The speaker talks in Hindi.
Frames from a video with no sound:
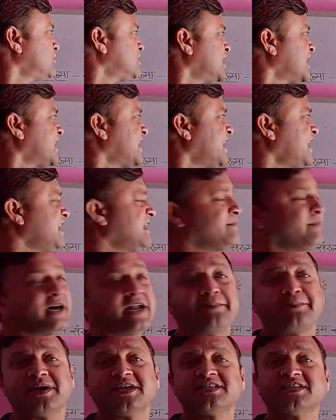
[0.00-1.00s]
की जो संख्याएं
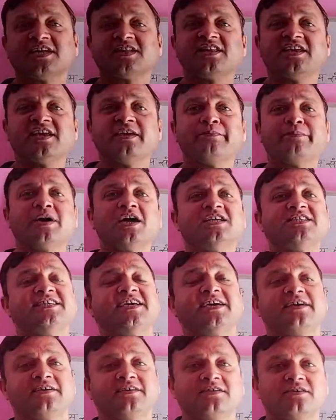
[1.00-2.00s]
हमारे पास आती हैं
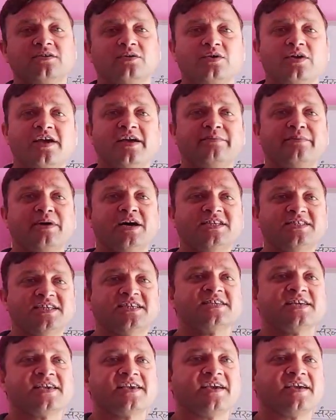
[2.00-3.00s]
भाज्य और
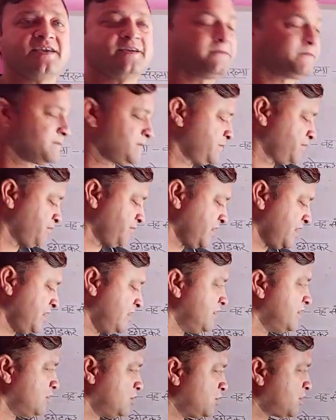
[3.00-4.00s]
अभाज्य
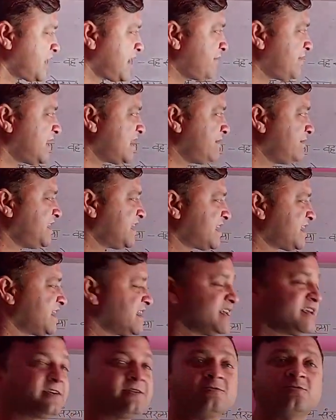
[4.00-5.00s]
संख्याएं उनके बारे में
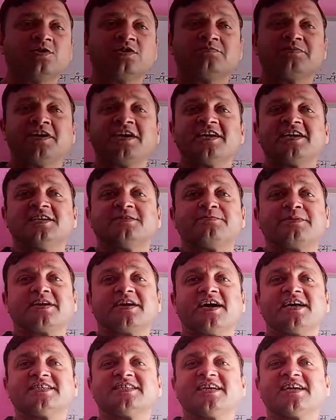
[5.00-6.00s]
देखेंगे कि गुणनफल किस
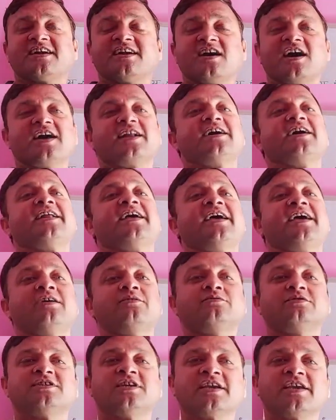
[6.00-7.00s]
प्रकार से कारगर
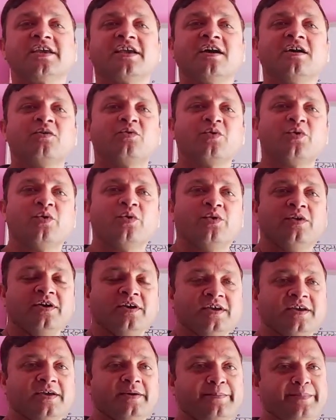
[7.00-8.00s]
है उन संख्याओं को
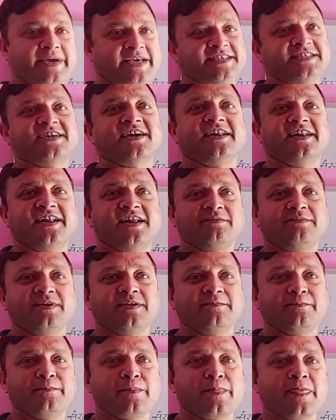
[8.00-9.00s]
पहचानने
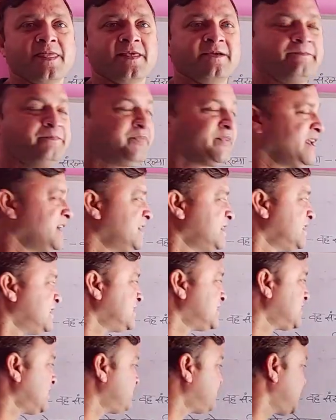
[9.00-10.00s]

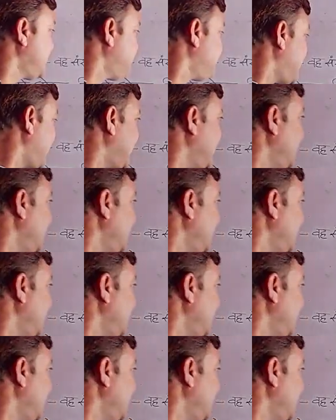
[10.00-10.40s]
में सबसे